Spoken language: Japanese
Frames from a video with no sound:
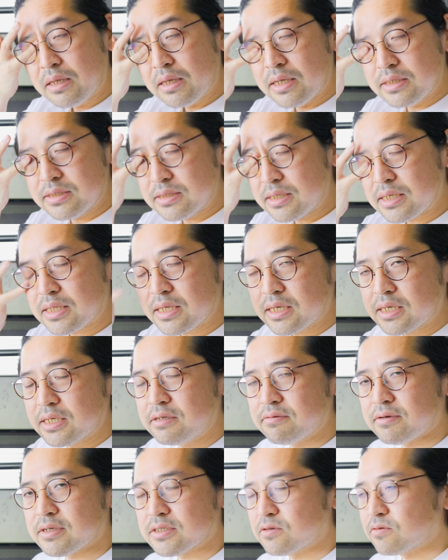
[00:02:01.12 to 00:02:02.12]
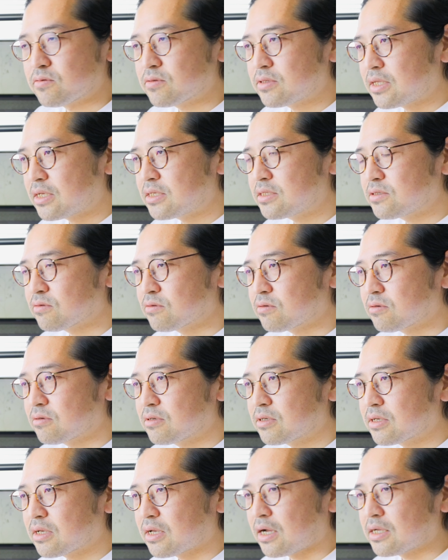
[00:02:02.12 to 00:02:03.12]
絵面的にはそんなにその
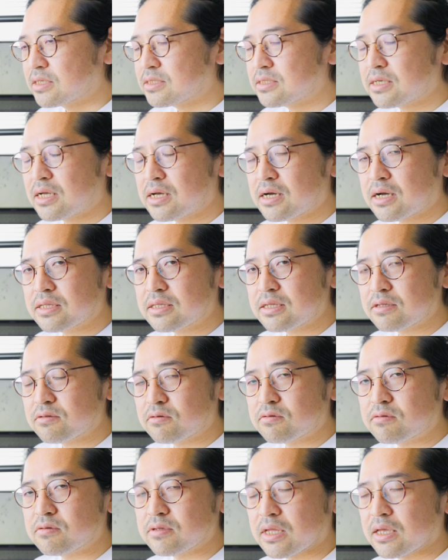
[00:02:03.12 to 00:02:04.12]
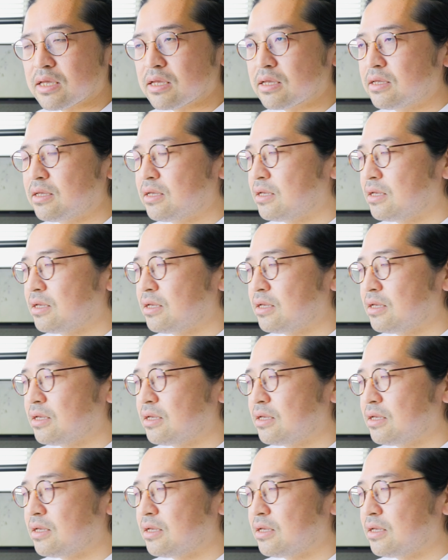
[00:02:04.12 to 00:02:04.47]
画質が上がったところで